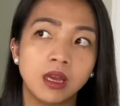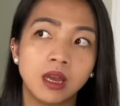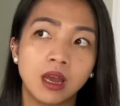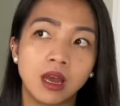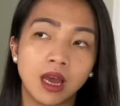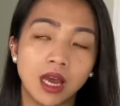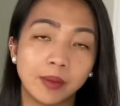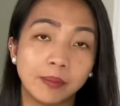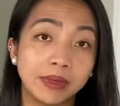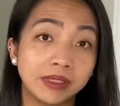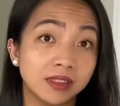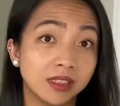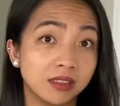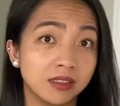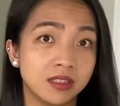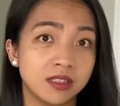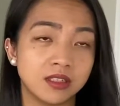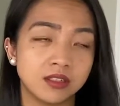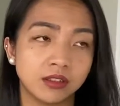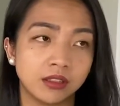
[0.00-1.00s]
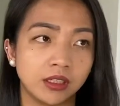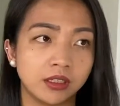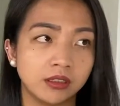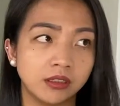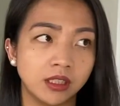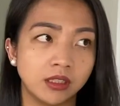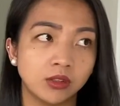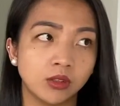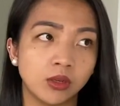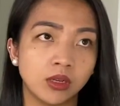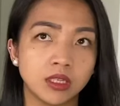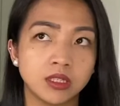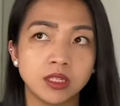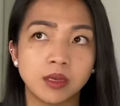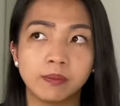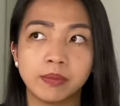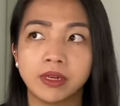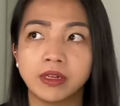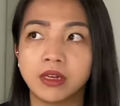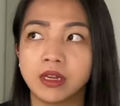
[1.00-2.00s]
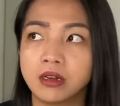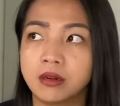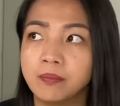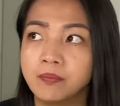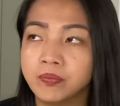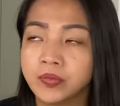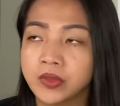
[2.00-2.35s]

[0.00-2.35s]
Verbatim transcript: habang nag-start dito kasi parang